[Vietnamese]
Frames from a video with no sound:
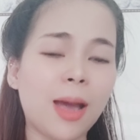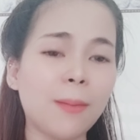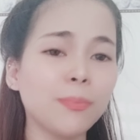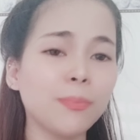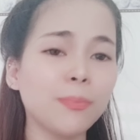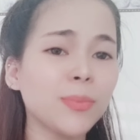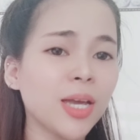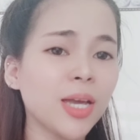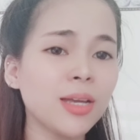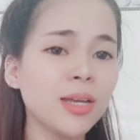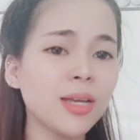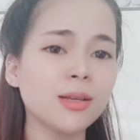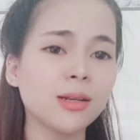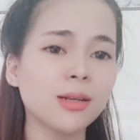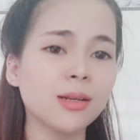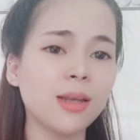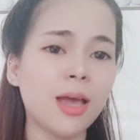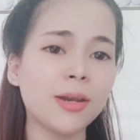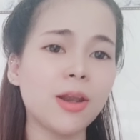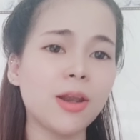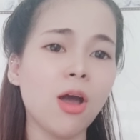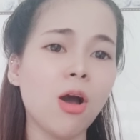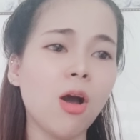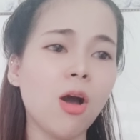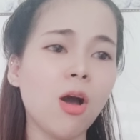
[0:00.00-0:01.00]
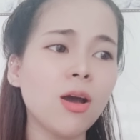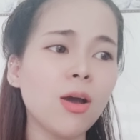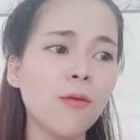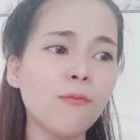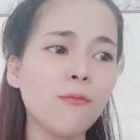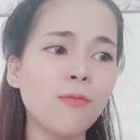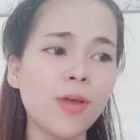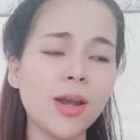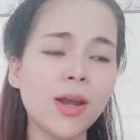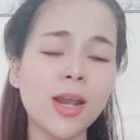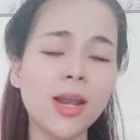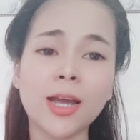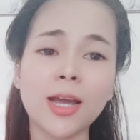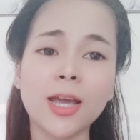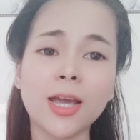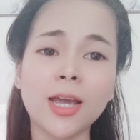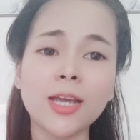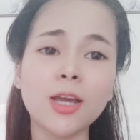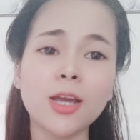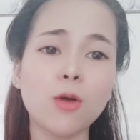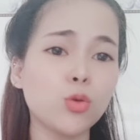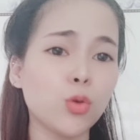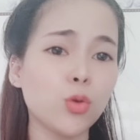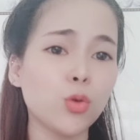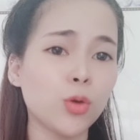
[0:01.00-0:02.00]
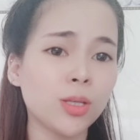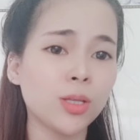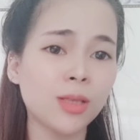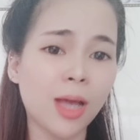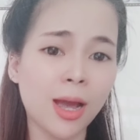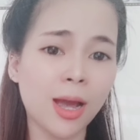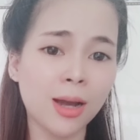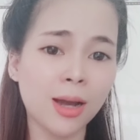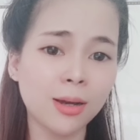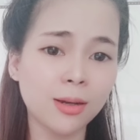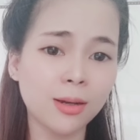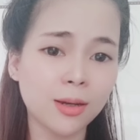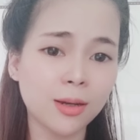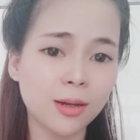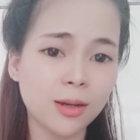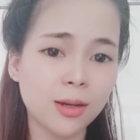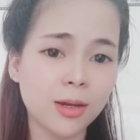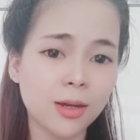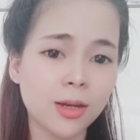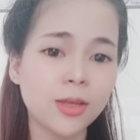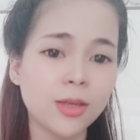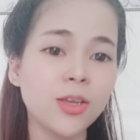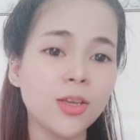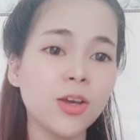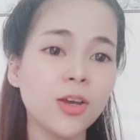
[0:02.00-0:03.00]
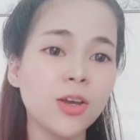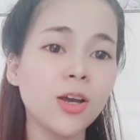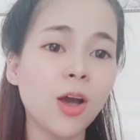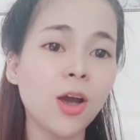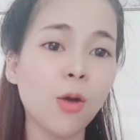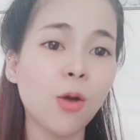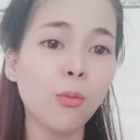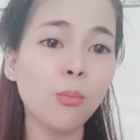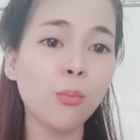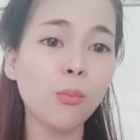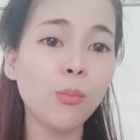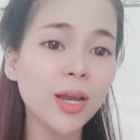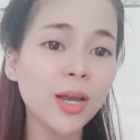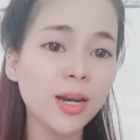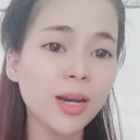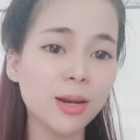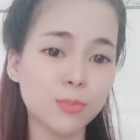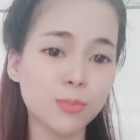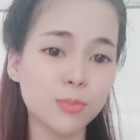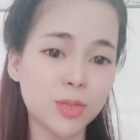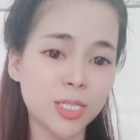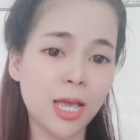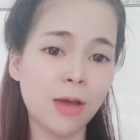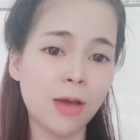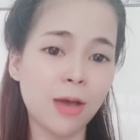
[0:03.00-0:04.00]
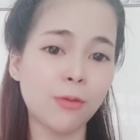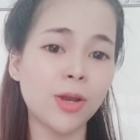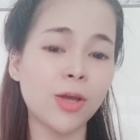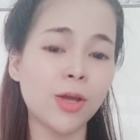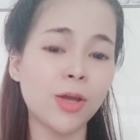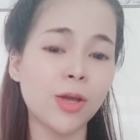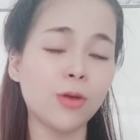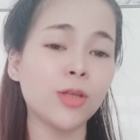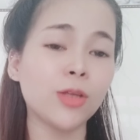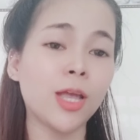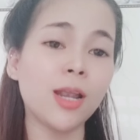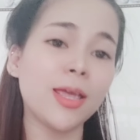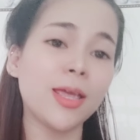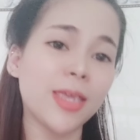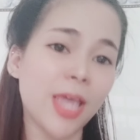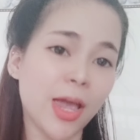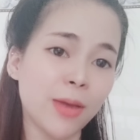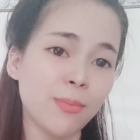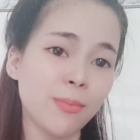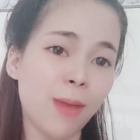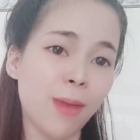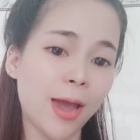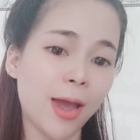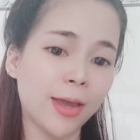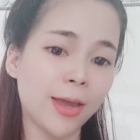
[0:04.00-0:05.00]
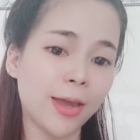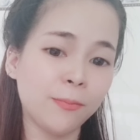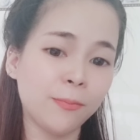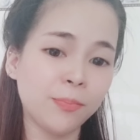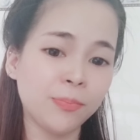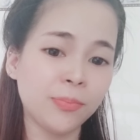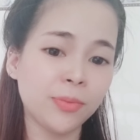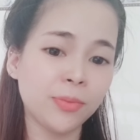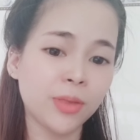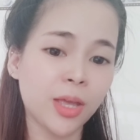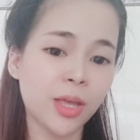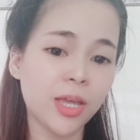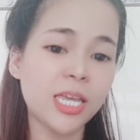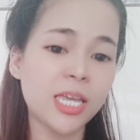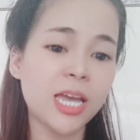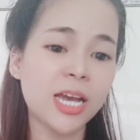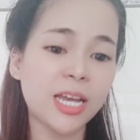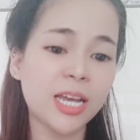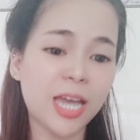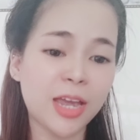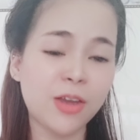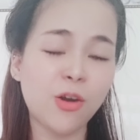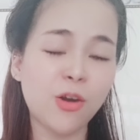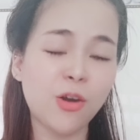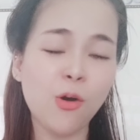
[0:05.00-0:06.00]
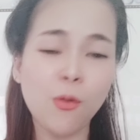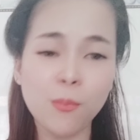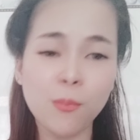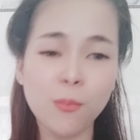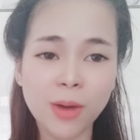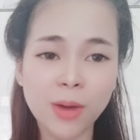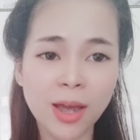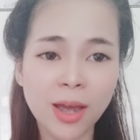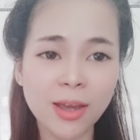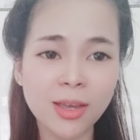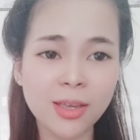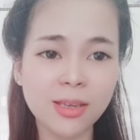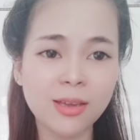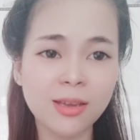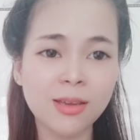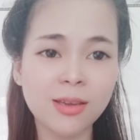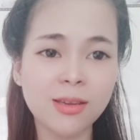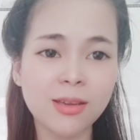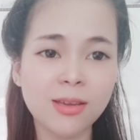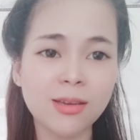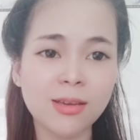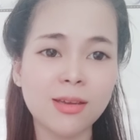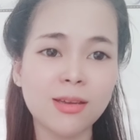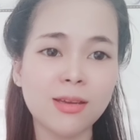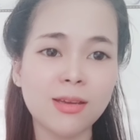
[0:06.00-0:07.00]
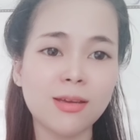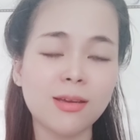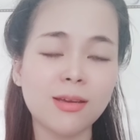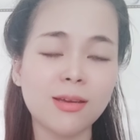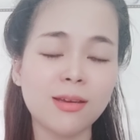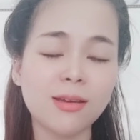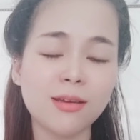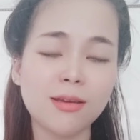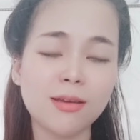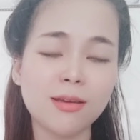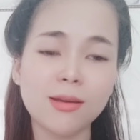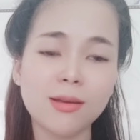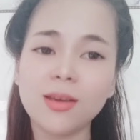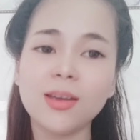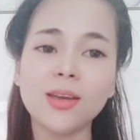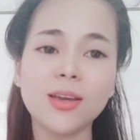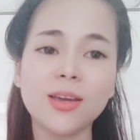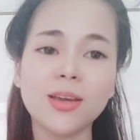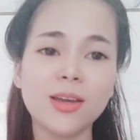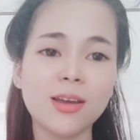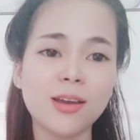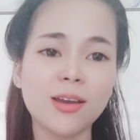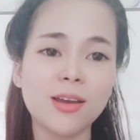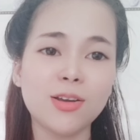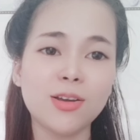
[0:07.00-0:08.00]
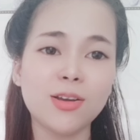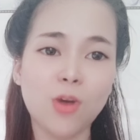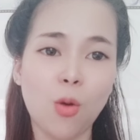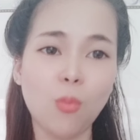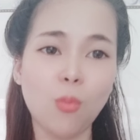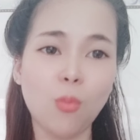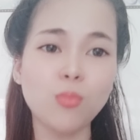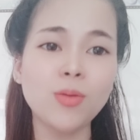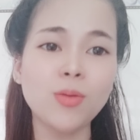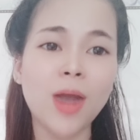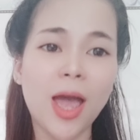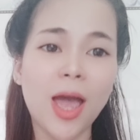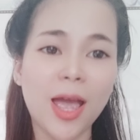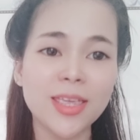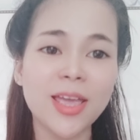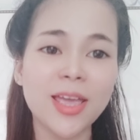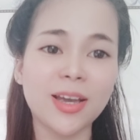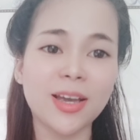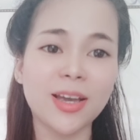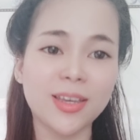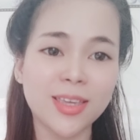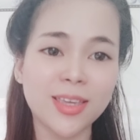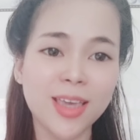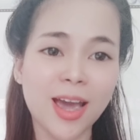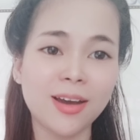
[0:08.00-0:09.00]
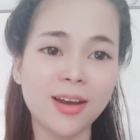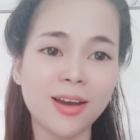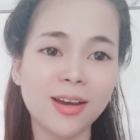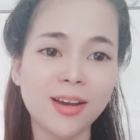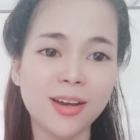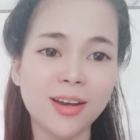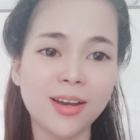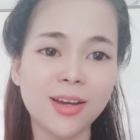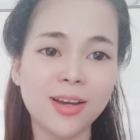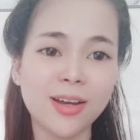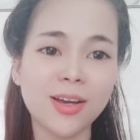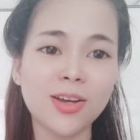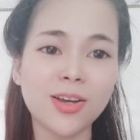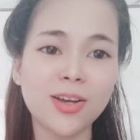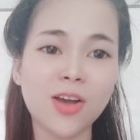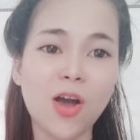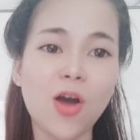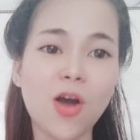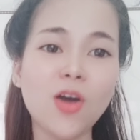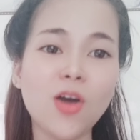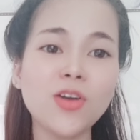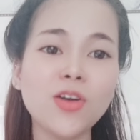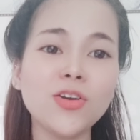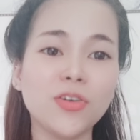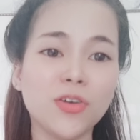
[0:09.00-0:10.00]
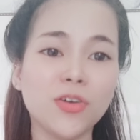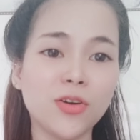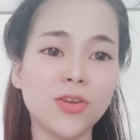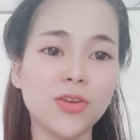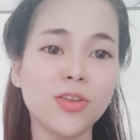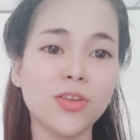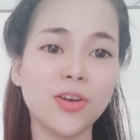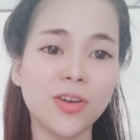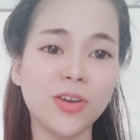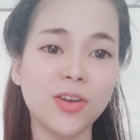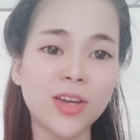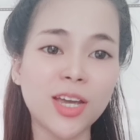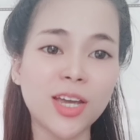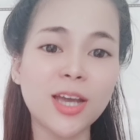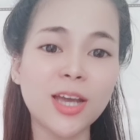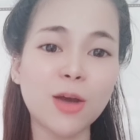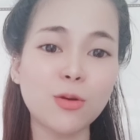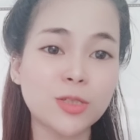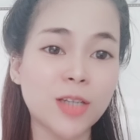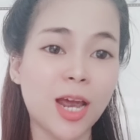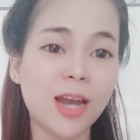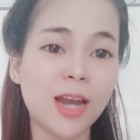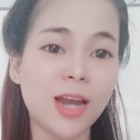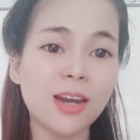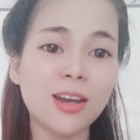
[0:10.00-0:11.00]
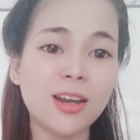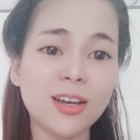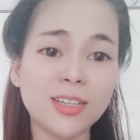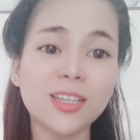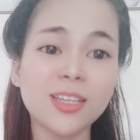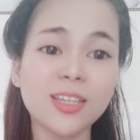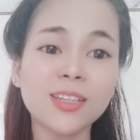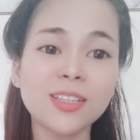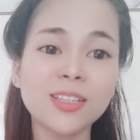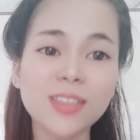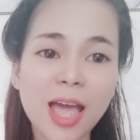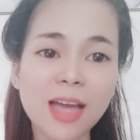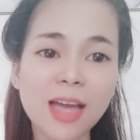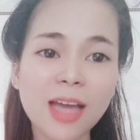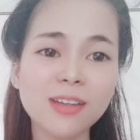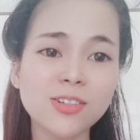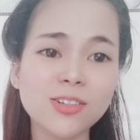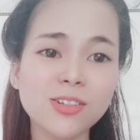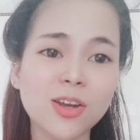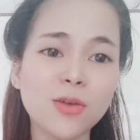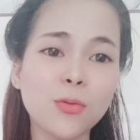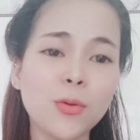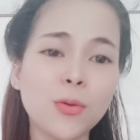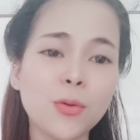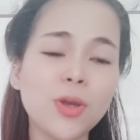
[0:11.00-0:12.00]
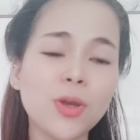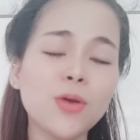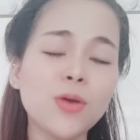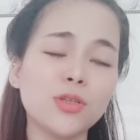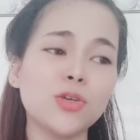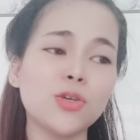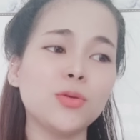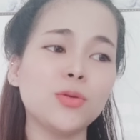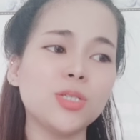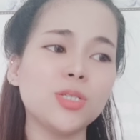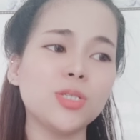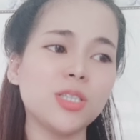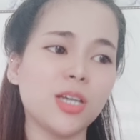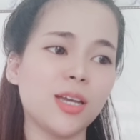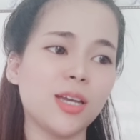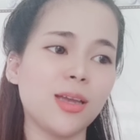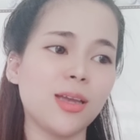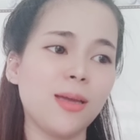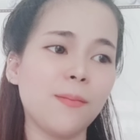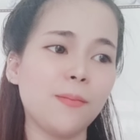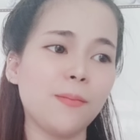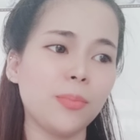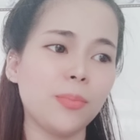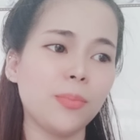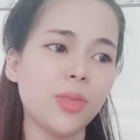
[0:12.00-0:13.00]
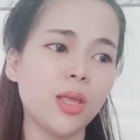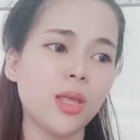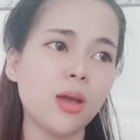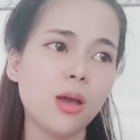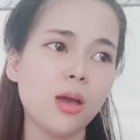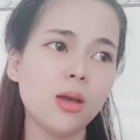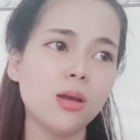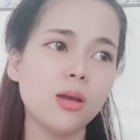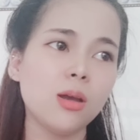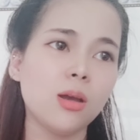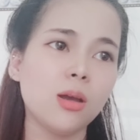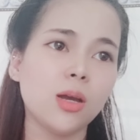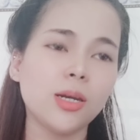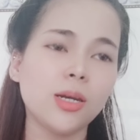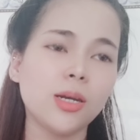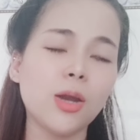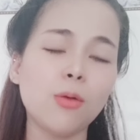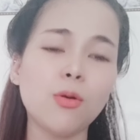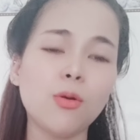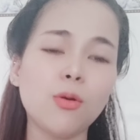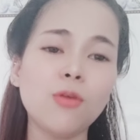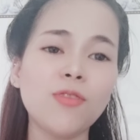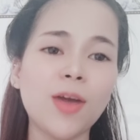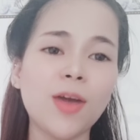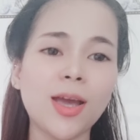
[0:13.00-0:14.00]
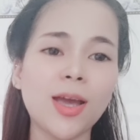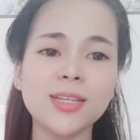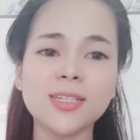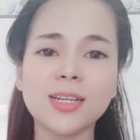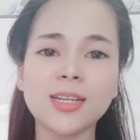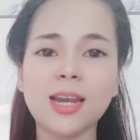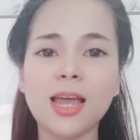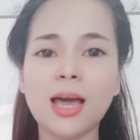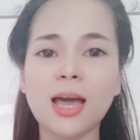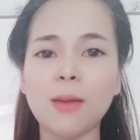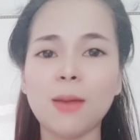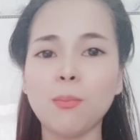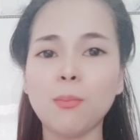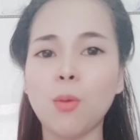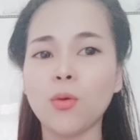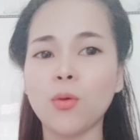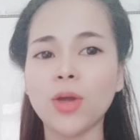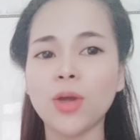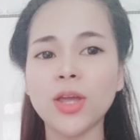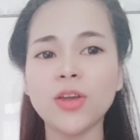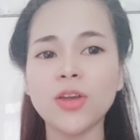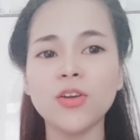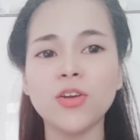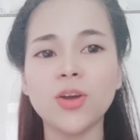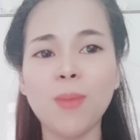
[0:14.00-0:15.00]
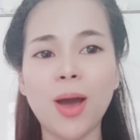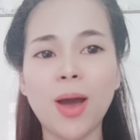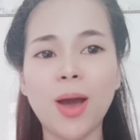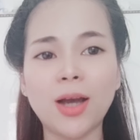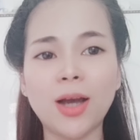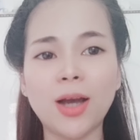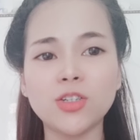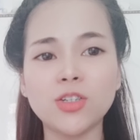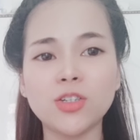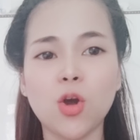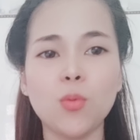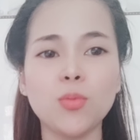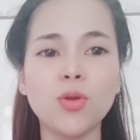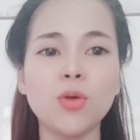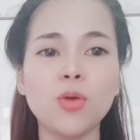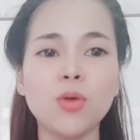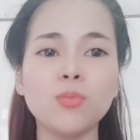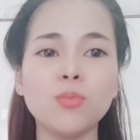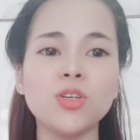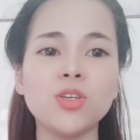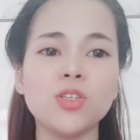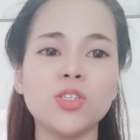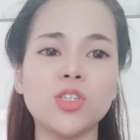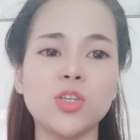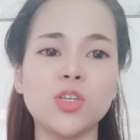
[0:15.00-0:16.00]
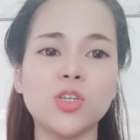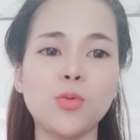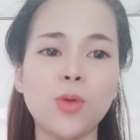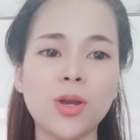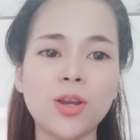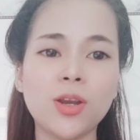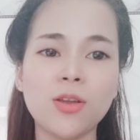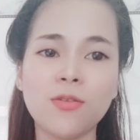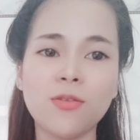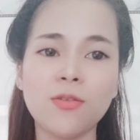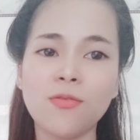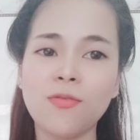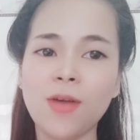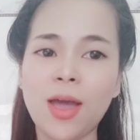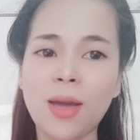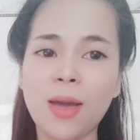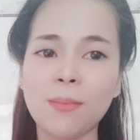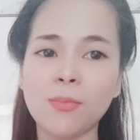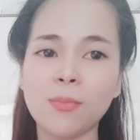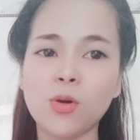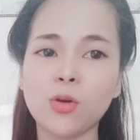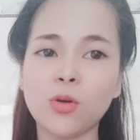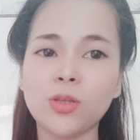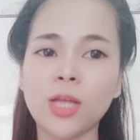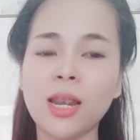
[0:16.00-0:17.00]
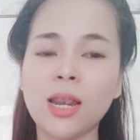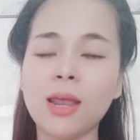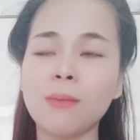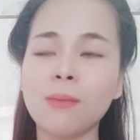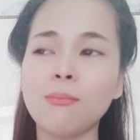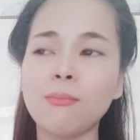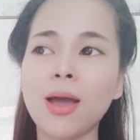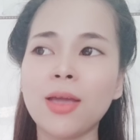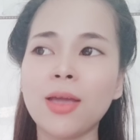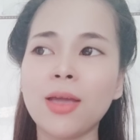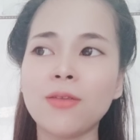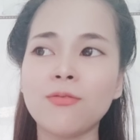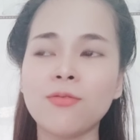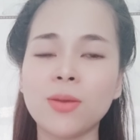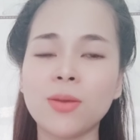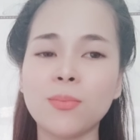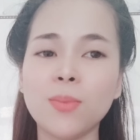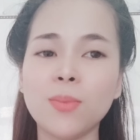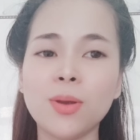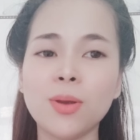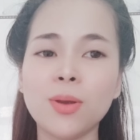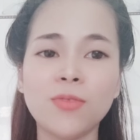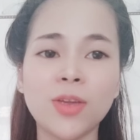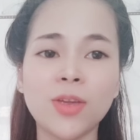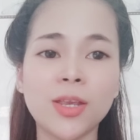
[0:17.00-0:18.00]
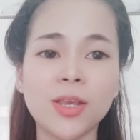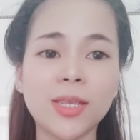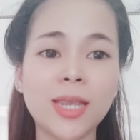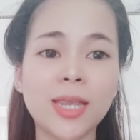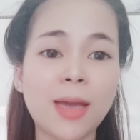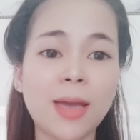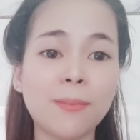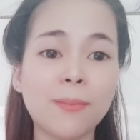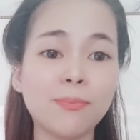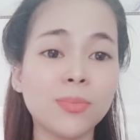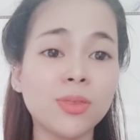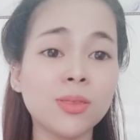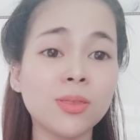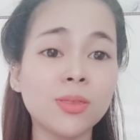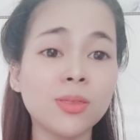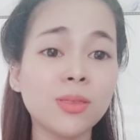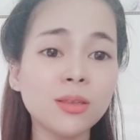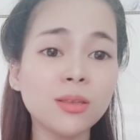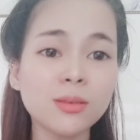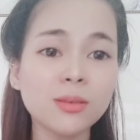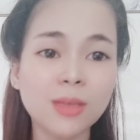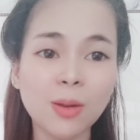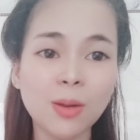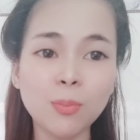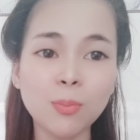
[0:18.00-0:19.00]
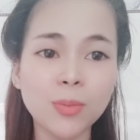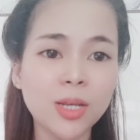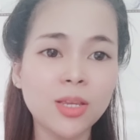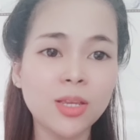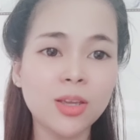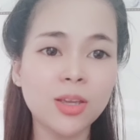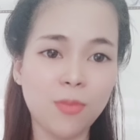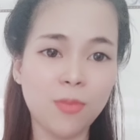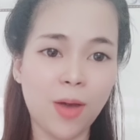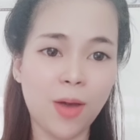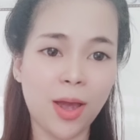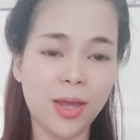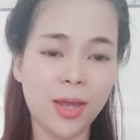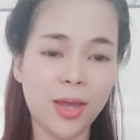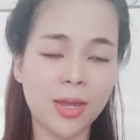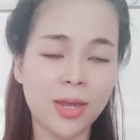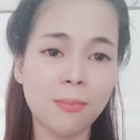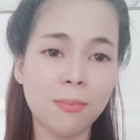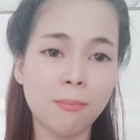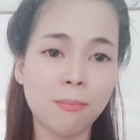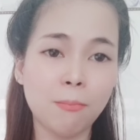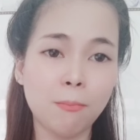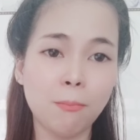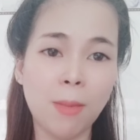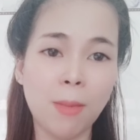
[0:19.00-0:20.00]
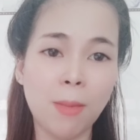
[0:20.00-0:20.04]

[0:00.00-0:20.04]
mà thật sự là em quý mến chứ không phải rằng là vì một hai cái dòng minh như thế này mà làm lung lay được tuyết nhung đâu cho nên rằng à, quý cô chú anh chị em nào mà đang có cái ý định là làm chia rẽ nội bộ trong đại gia đình của của hai thì à, tốt nhất rằng là mình nên từ bỏ cái ý định đi